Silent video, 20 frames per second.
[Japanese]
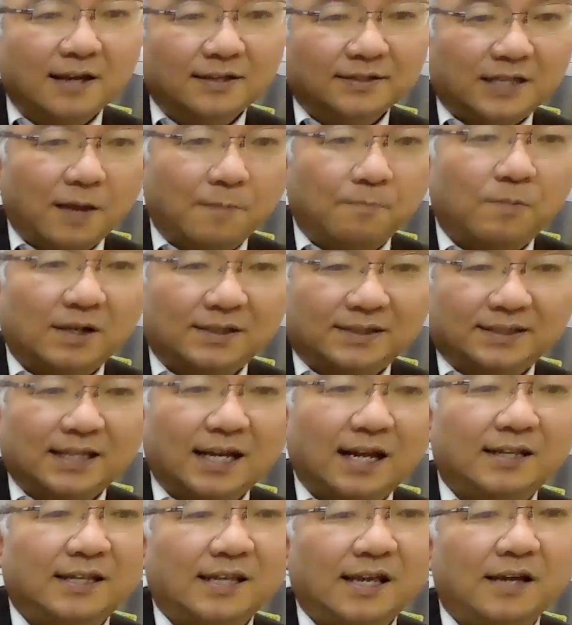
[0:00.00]
選抜
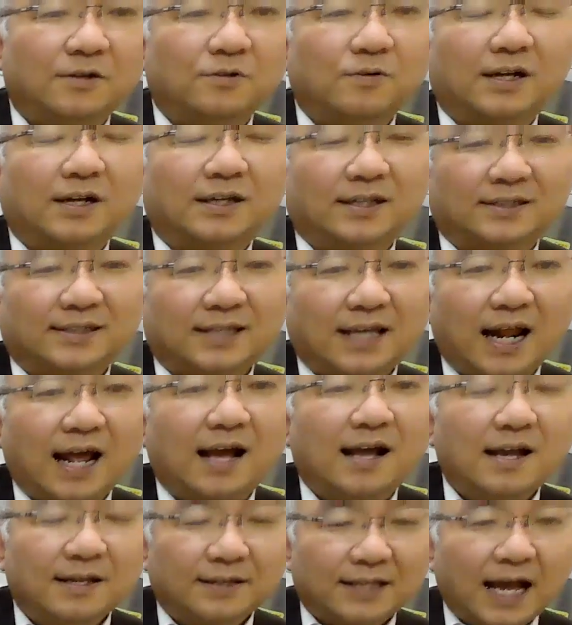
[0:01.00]
されているわけですか
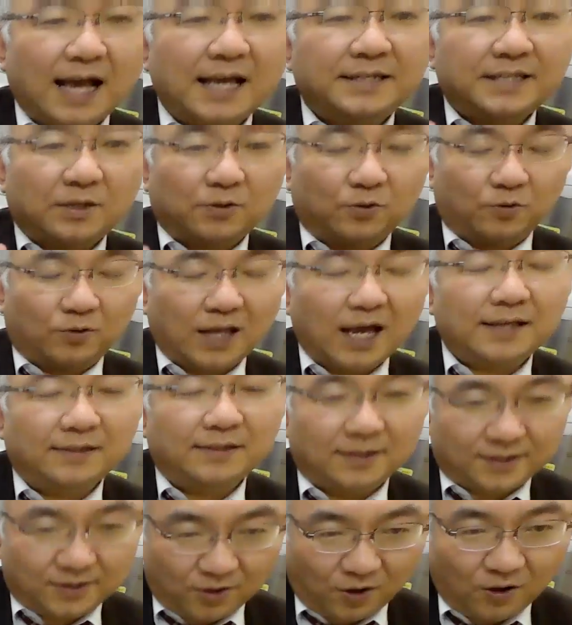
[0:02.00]
ら大したことない
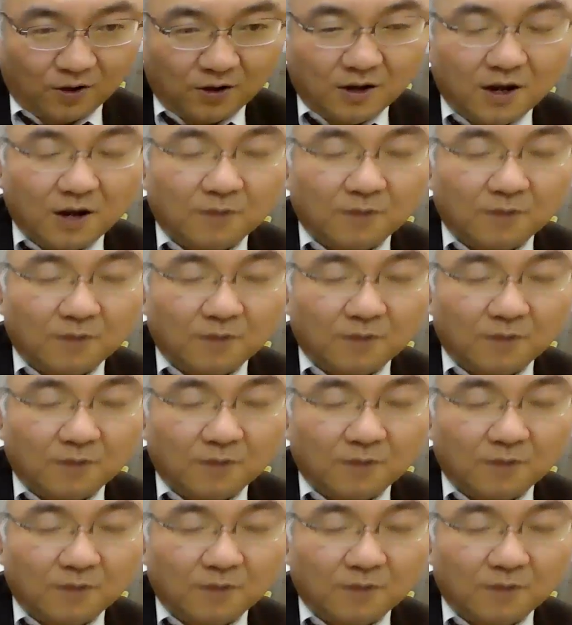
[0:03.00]
んですよ。